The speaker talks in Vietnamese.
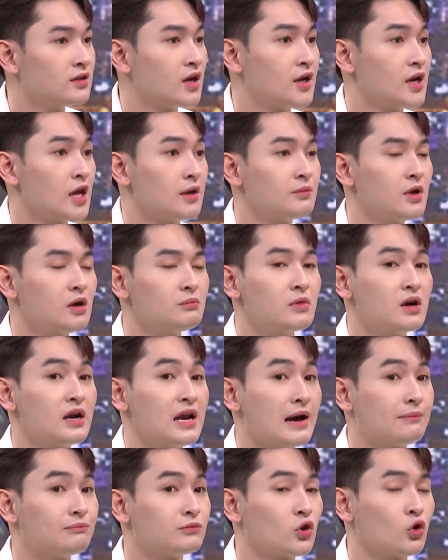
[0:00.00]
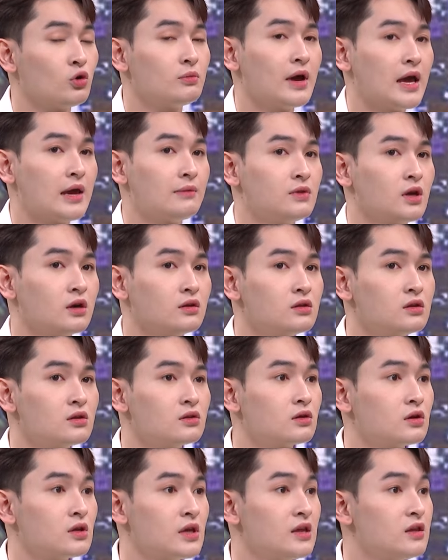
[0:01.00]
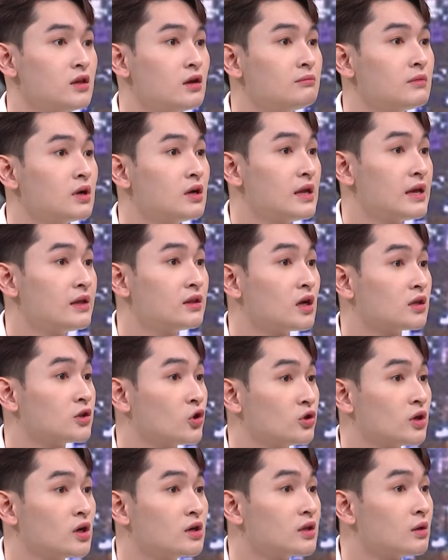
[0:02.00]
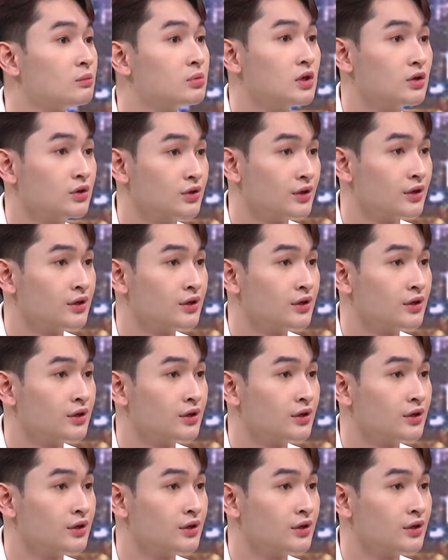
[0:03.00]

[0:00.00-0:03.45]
thời điểm đó 15 tuổi mà em vẫn chưa có giấy chứng minh giấy tờ tùy thân trong người